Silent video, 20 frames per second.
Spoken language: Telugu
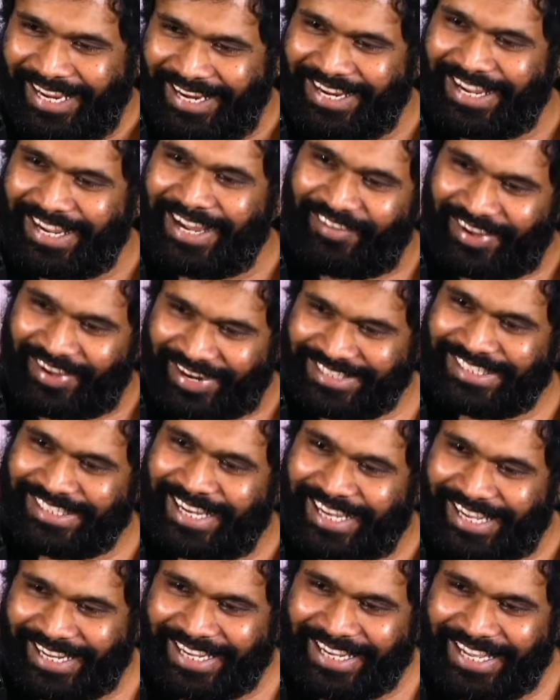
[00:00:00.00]
ఇంకా వర్క్
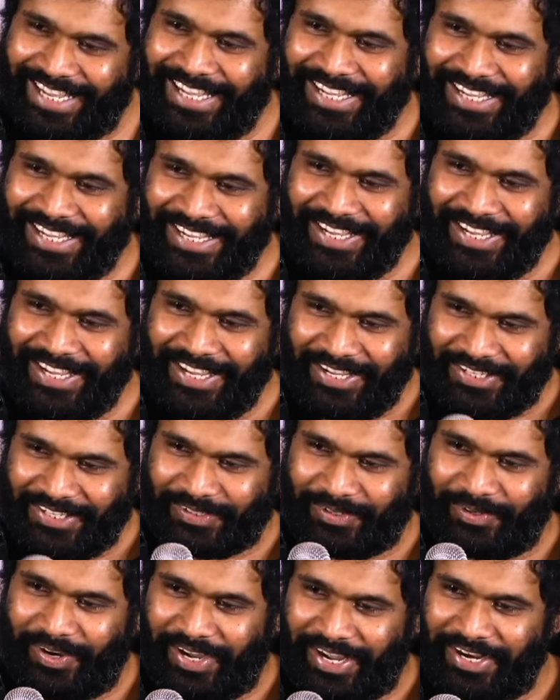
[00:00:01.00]
చేయాలి
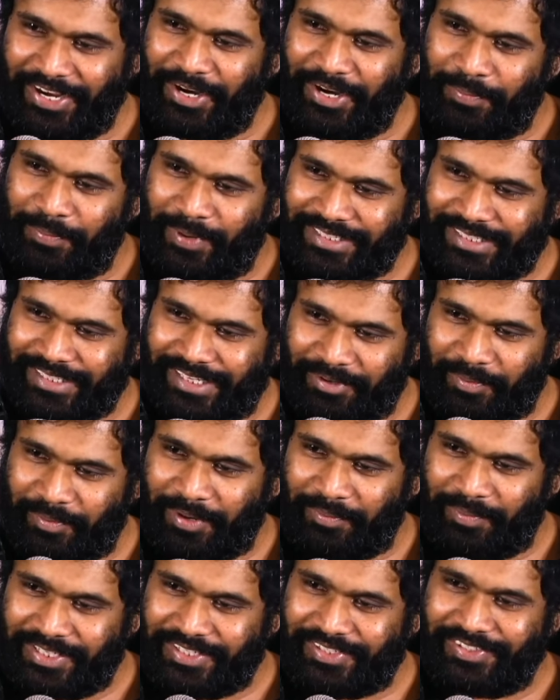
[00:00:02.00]
సో హండ్రెడ్ పర్సెంట్
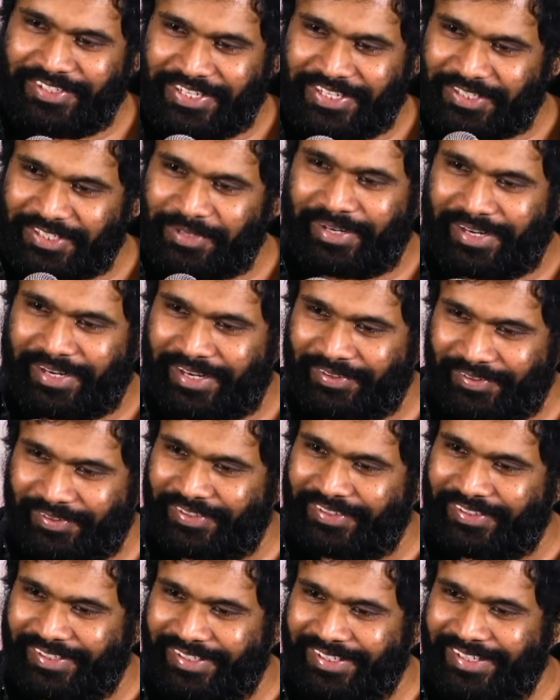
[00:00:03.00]
మనం అచీవ్ చేస్తామని
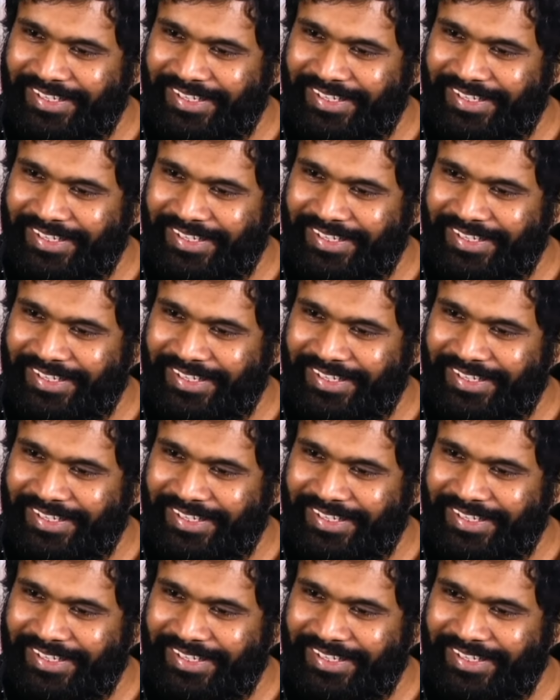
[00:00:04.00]
అనుకుంటున్నాను